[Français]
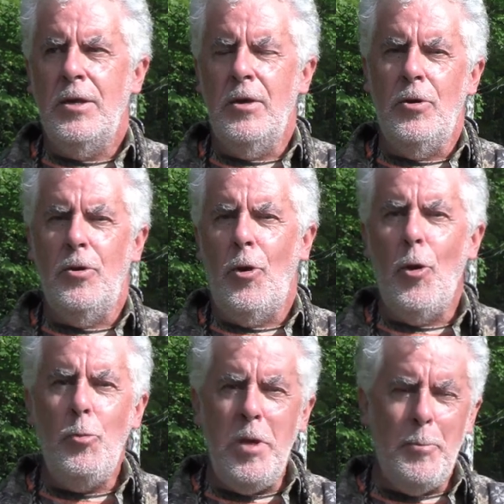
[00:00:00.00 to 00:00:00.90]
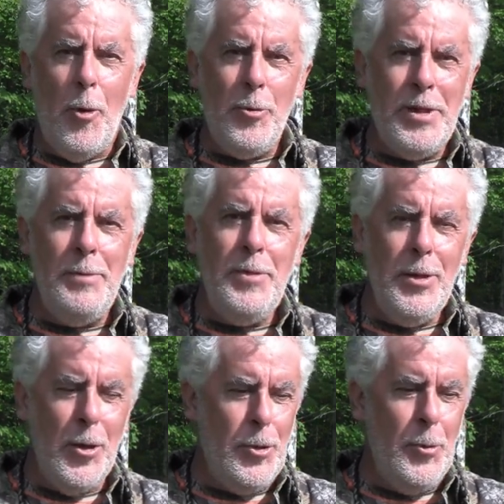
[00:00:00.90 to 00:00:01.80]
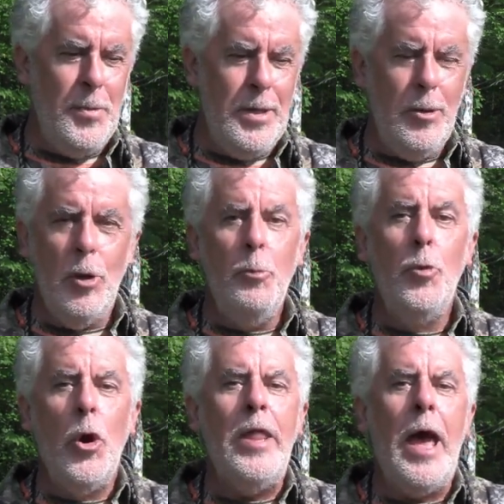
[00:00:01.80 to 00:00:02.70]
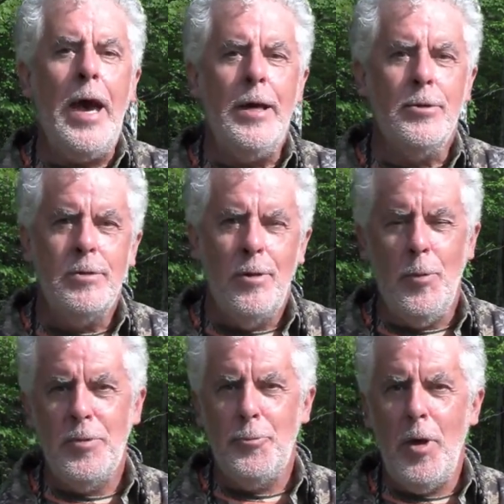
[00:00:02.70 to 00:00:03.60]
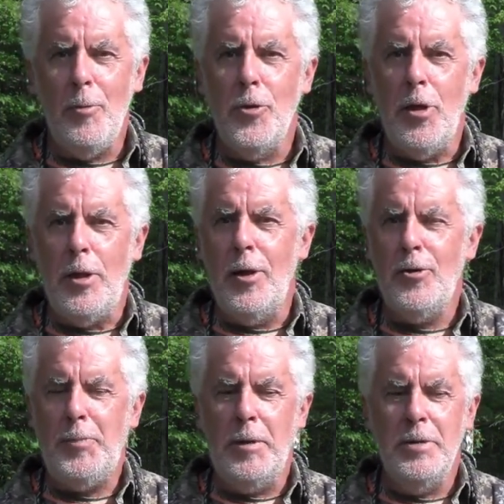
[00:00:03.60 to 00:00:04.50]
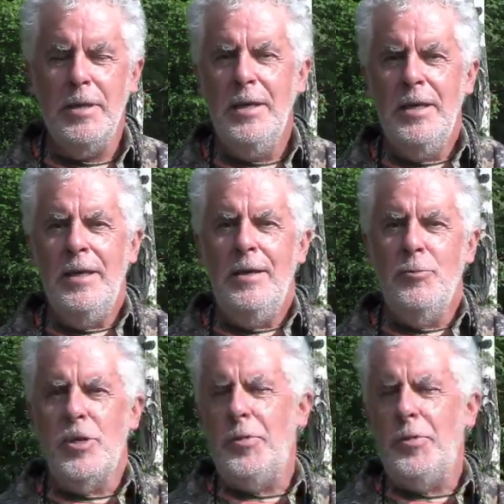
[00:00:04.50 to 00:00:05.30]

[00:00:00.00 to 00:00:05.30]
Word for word: qu'un de mes bons amis a nommé le bougonnage, un petit peu à mon honneur, je pense. Moi,